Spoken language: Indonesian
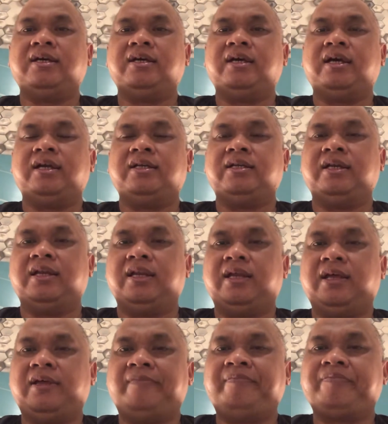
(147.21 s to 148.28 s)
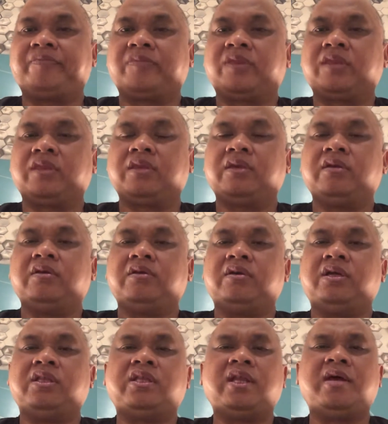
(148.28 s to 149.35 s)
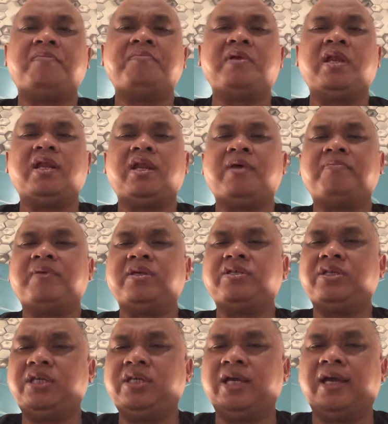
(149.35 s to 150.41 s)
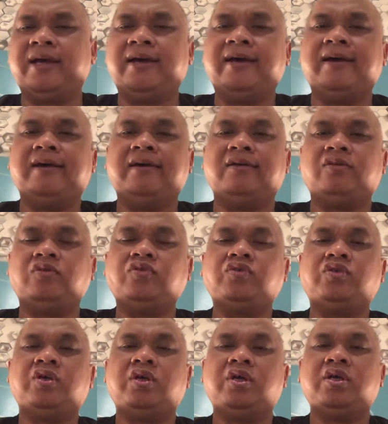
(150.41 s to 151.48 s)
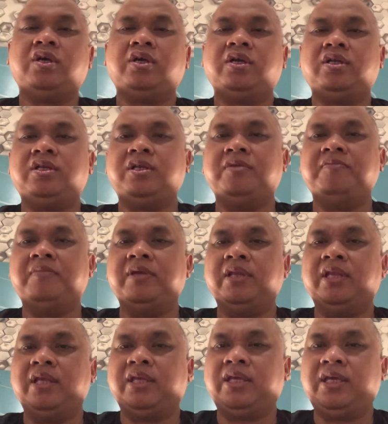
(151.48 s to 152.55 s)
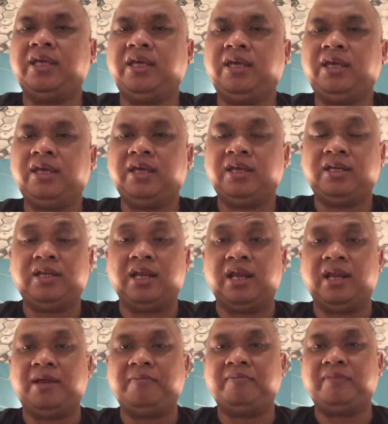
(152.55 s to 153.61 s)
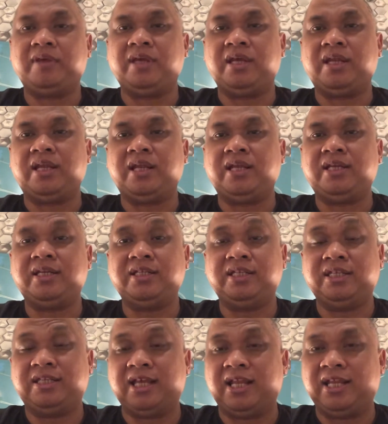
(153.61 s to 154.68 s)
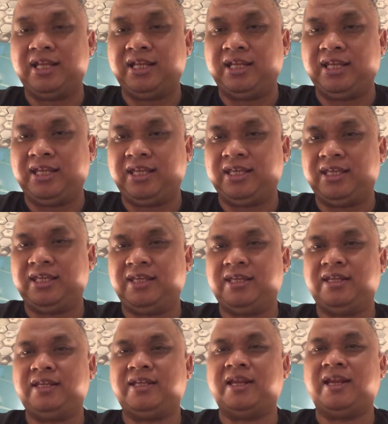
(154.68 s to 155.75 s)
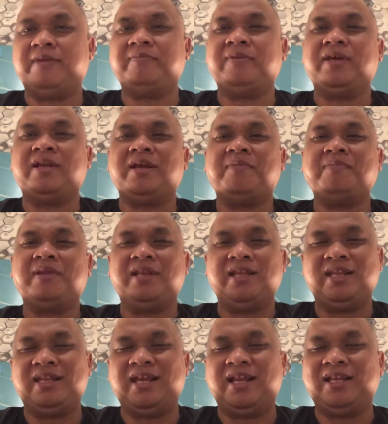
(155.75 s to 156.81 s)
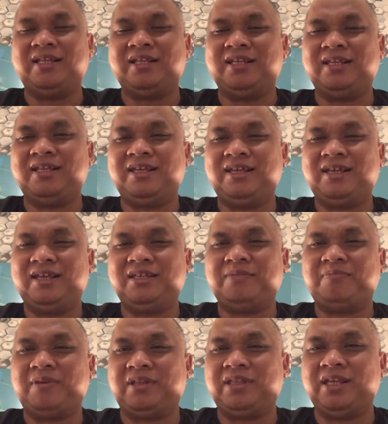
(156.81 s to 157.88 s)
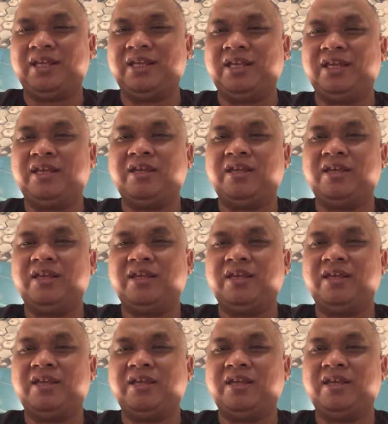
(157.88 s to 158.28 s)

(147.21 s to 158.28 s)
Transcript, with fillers: adalah keterampilan apa sih yang harus dimiliki dalam era digital ini, dalam era milenial seperti ini,